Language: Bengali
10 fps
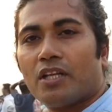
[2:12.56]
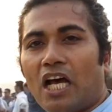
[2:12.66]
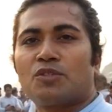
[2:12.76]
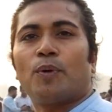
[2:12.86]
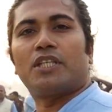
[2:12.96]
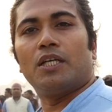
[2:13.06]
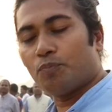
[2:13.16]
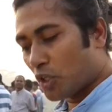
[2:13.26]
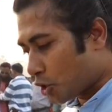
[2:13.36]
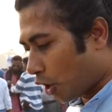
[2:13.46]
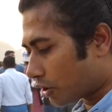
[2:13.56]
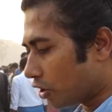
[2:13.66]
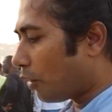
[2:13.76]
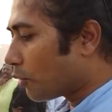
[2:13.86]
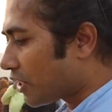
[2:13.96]
রাজপথে
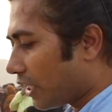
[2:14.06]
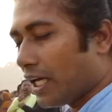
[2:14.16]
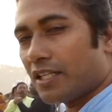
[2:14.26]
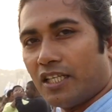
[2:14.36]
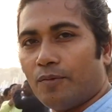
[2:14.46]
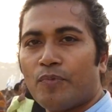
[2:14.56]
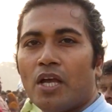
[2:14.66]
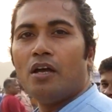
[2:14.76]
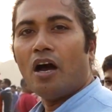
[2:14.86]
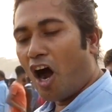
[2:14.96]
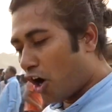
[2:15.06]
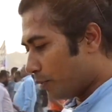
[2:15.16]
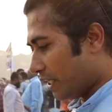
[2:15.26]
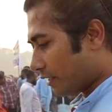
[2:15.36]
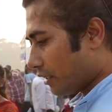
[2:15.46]
সক্রিয় অবস্থানে আছে
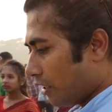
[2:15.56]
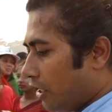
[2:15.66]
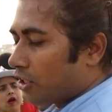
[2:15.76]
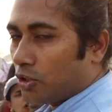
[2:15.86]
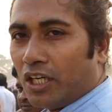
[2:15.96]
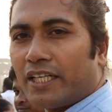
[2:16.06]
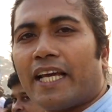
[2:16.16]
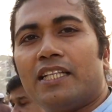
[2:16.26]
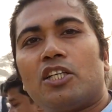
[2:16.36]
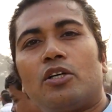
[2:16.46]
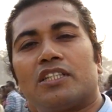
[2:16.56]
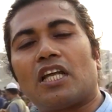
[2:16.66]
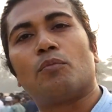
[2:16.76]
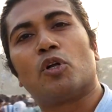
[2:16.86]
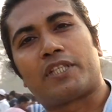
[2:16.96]
আওয়ামী লীগ দলের কেন্দ্রীয়
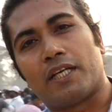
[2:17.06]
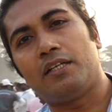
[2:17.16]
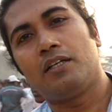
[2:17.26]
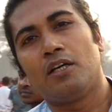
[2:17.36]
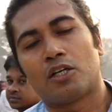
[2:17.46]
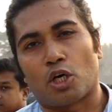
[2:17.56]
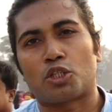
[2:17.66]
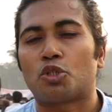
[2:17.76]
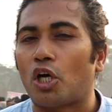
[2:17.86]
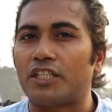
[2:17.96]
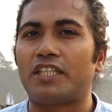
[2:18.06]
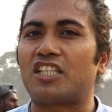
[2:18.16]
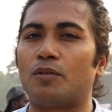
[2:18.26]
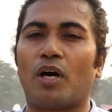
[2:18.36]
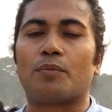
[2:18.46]
নেতারা বলছেন গত দশই
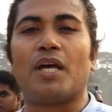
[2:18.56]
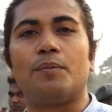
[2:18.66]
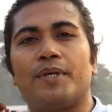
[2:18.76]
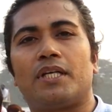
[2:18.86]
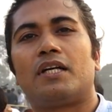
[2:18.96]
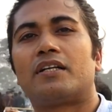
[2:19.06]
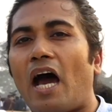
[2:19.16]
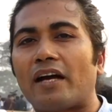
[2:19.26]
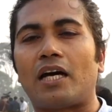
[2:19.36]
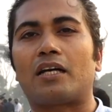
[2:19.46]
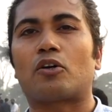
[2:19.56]
ডিসেম্বর বিএনপির ঢাকার